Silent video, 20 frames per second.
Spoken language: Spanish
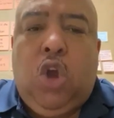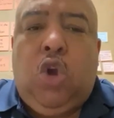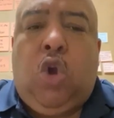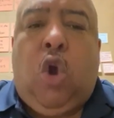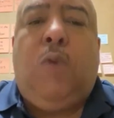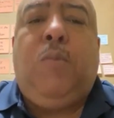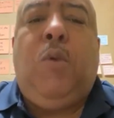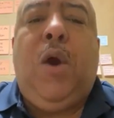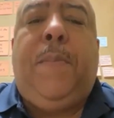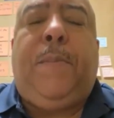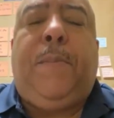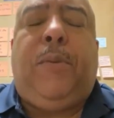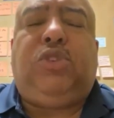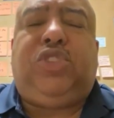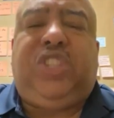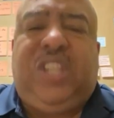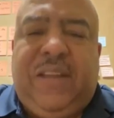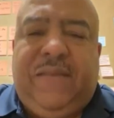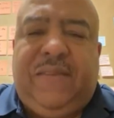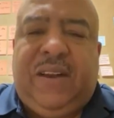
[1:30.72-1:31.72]
¿Cómo es
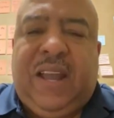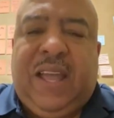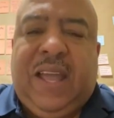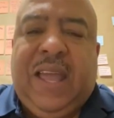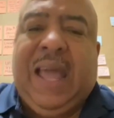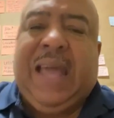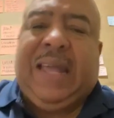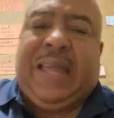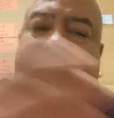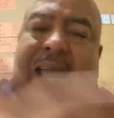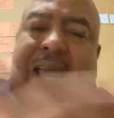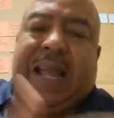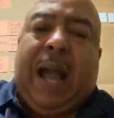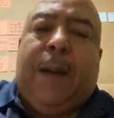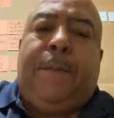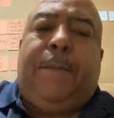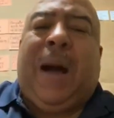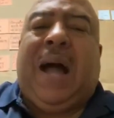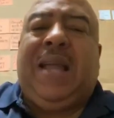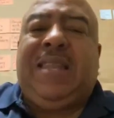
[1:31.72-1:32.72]
posible que en
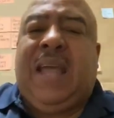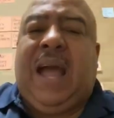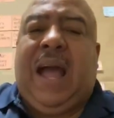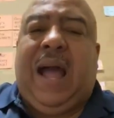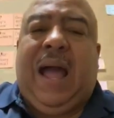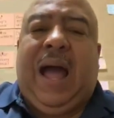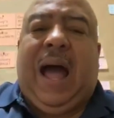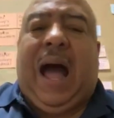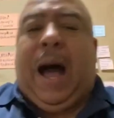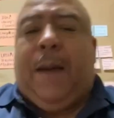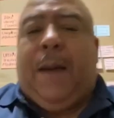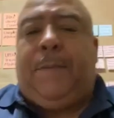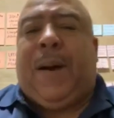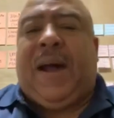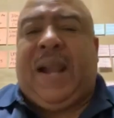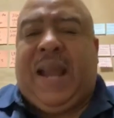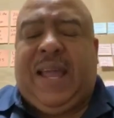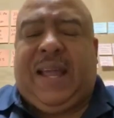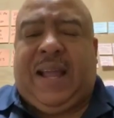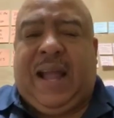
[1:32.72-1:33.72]
campaña
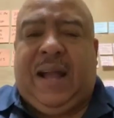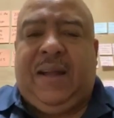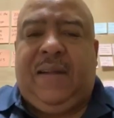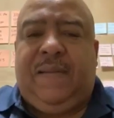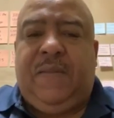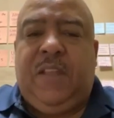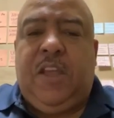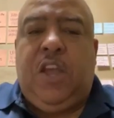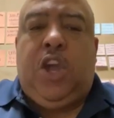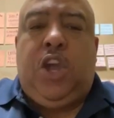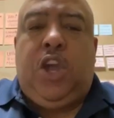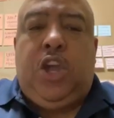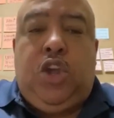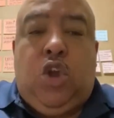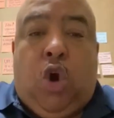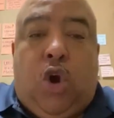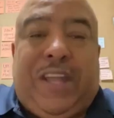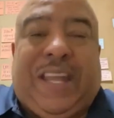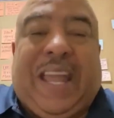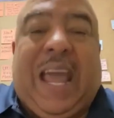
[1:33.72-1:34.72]
aparezcan y
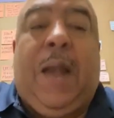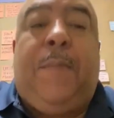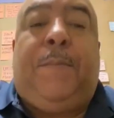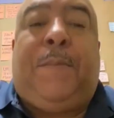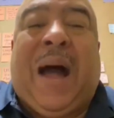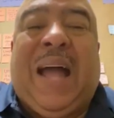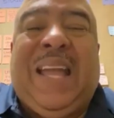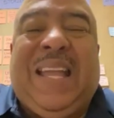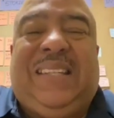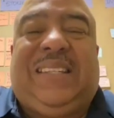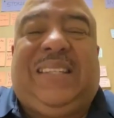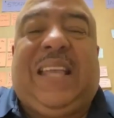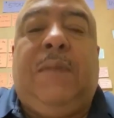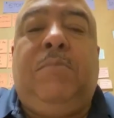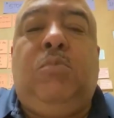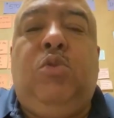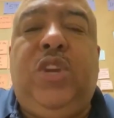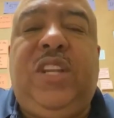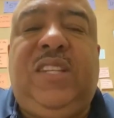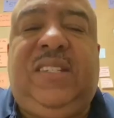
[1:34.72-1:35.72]
hoy que el país, el
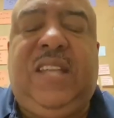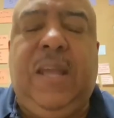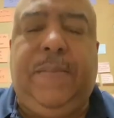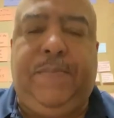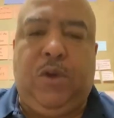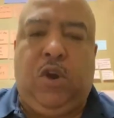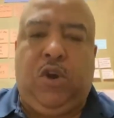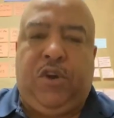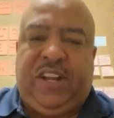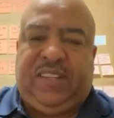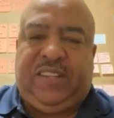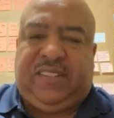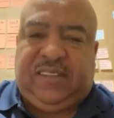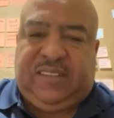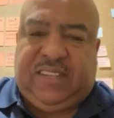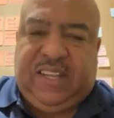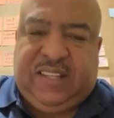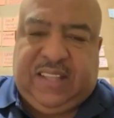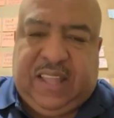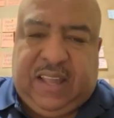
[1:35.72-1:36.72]
municipio lo
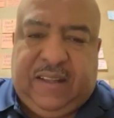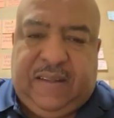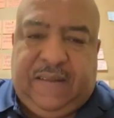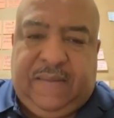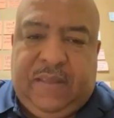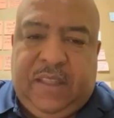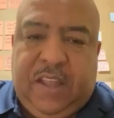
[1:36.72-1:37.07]
necesita,